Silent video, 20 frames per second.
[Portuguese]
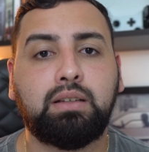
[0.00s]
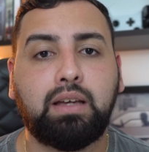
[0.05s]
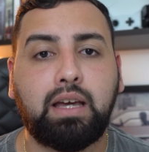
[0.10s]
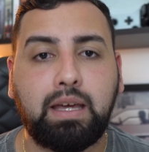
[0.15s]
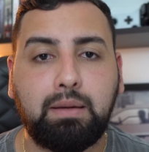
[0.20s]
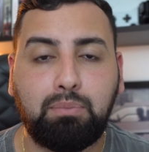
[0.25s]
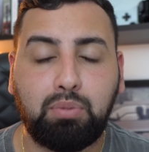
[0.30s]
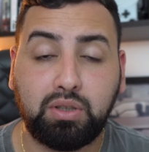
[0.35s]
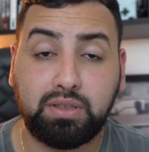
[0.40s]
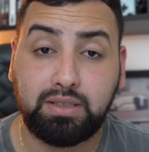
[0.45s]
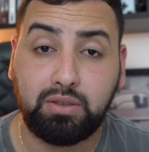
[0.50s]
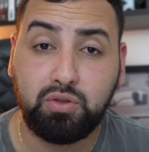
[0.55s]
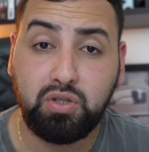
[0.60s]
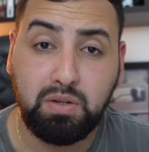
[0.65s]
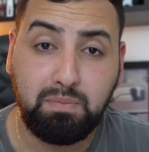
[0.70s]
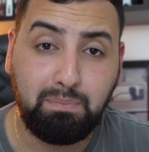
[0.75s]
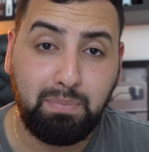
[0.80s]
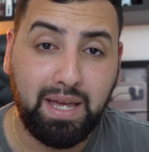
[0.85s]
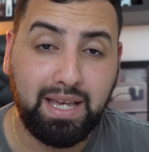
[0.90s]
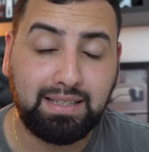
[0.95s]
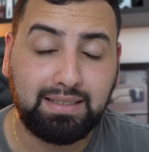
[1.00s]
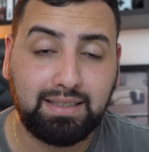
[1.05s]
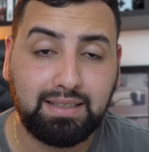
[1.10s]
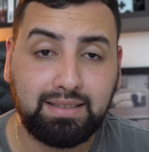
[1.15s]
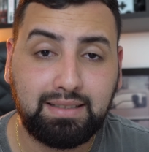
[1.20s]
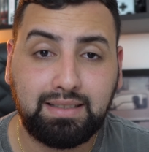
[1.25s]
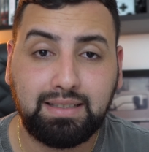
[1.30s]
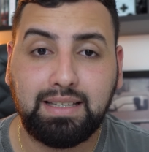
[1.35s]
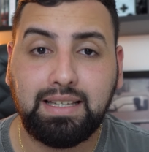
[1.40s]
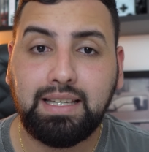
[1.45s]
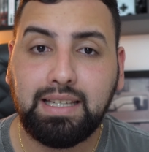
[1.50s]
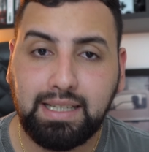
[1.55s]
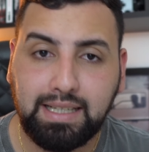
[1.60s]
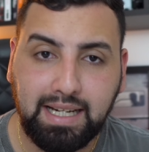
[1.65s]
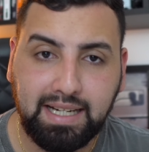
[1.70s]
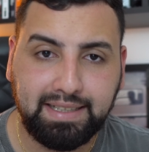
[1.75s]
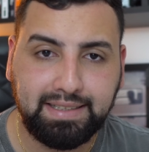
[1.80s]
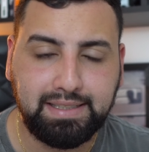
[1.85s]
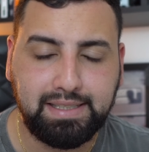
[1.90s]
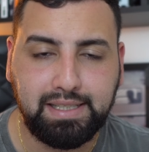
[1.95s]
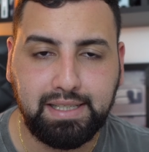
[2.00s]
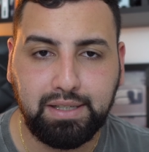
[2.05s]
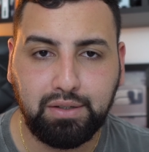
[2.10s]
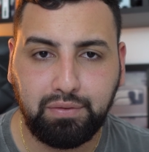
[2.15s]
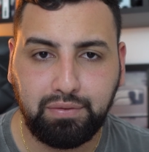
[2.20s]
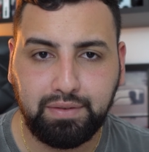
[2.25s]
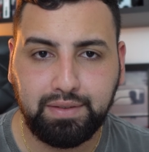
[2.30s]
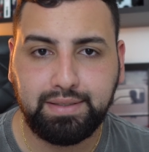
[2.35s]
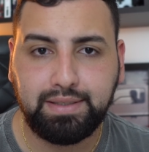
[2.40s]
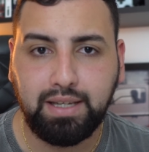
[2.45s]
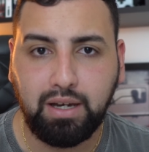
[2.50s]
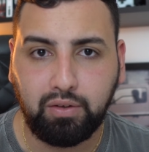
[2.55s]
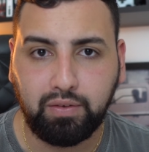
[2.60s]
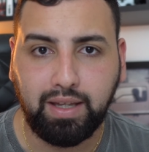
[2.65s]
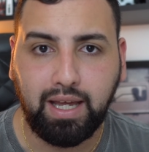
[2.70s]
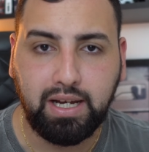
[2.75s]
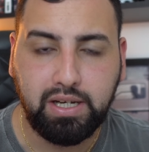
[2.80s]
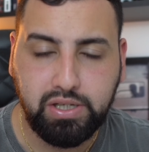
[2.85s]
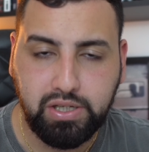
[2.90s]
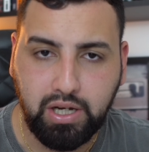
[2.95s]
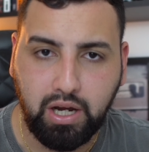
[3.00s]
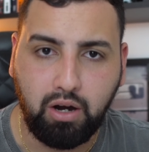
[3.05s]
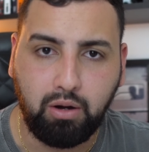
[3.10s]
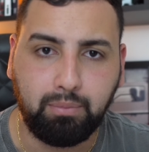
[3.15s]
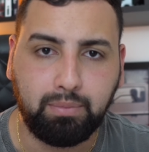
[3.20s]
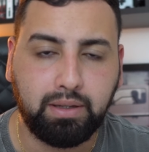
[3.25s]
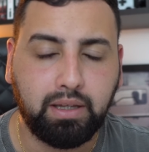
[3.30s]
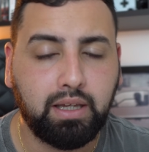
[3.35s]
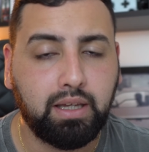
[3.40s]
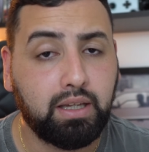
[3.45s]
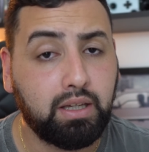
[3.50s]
reposição de peças e garantia oficial da Xiaomi.